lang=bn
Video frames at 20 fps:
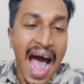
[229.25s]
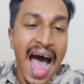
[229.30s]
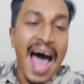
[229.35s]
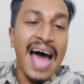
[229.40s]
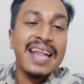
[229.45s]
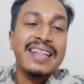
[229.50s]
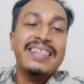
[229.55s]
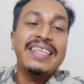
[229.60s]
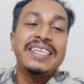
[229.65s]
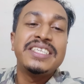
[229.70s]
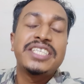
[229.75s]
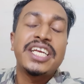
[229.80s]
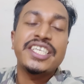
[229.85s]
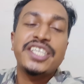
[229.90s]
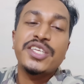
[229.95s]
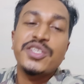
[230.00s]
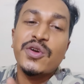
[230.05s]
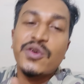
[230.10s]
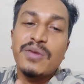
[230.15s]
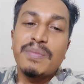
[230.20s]
আর দিন
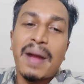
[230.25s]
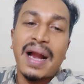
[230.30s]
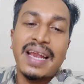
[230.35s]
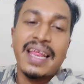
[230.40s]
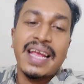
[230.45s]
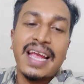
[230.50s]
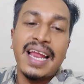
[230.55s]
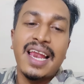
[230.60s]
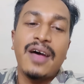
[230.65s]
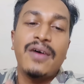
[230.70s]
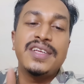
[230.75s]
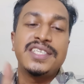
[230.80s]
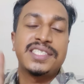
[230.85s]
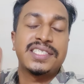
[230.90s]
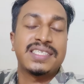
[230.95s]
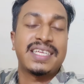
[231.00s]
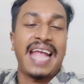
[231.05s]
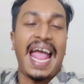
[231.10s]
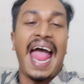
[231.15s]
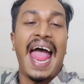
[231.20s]
শেষে যখন মাঠে খেলা হয়
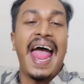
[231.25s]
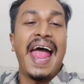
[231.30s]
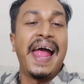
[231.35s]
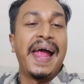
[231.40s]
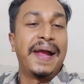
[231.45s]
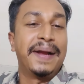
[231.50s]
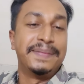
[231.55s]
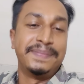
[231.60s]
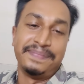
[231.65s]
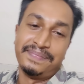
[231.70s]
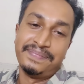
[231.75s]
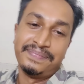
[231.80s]
স্ক্যাম